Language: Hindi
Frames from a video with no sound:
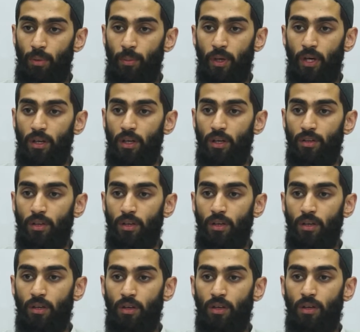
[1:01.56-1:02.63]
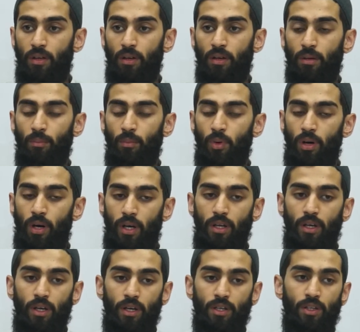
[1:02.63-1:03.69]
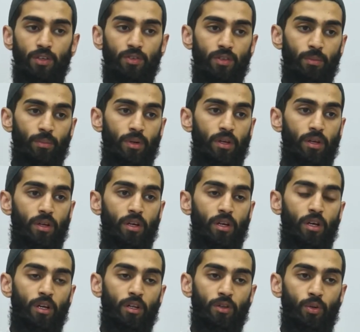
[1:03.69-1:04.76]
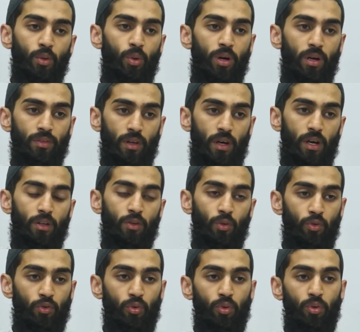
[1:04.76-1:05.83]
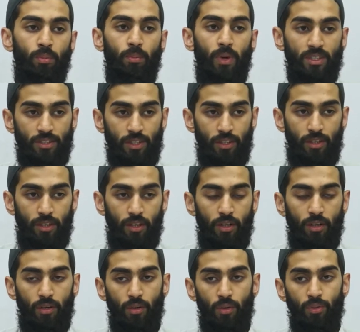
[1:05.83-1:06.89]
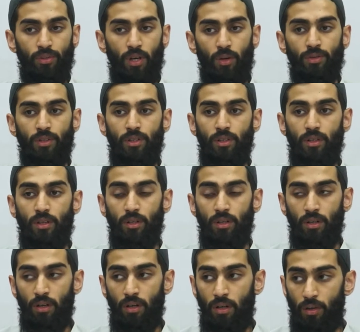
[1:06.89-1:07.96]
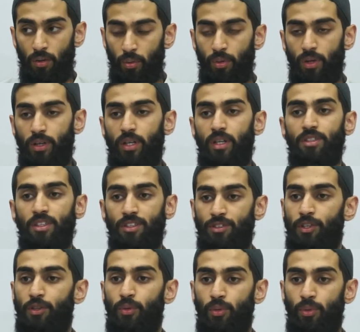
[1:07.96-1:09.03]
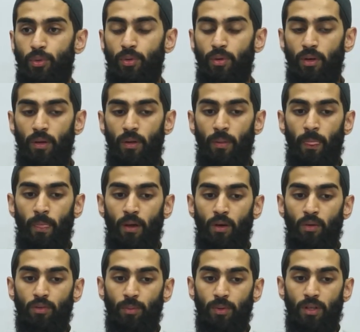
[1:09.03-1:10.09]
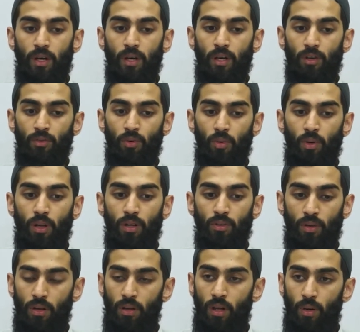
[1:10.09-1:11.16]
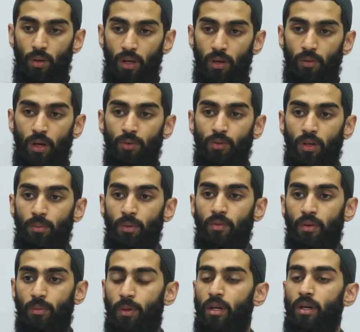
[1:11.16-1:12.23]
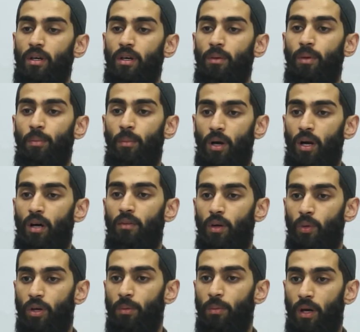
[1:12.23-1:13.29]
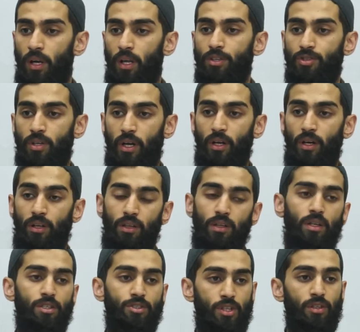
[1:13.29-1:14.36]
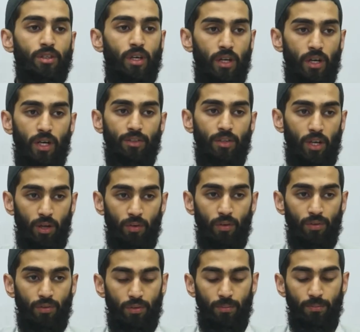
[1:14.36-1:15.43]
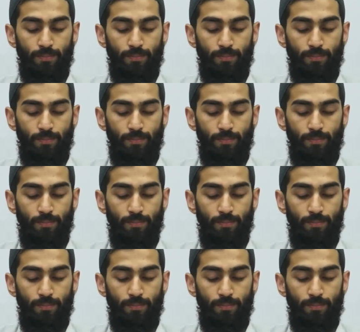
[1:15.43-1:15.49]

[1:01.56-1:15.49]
पे बयान की थी बुखारी की हदीस नंबर दो हज़ार दो सौ बासठ टू थाउजेंड टू हंड्रेड सिक्सटी टू इसमें था कि रसोल्ला सल्लल्लाहु ने फरमाया कि मैं मक्का वालों की बकरियाँ चराया करता था चंद के रात के एवज़